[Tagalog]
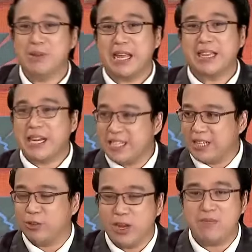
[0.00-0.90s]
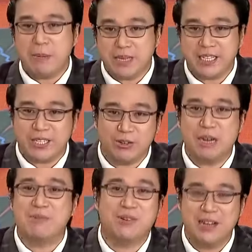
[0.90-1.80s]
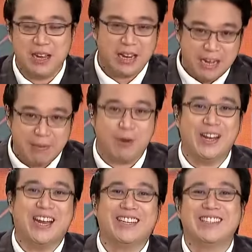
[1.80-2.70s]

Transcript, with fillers: man tayong 10 cents. O 25 cents isukli mo. Hindi bawal yan.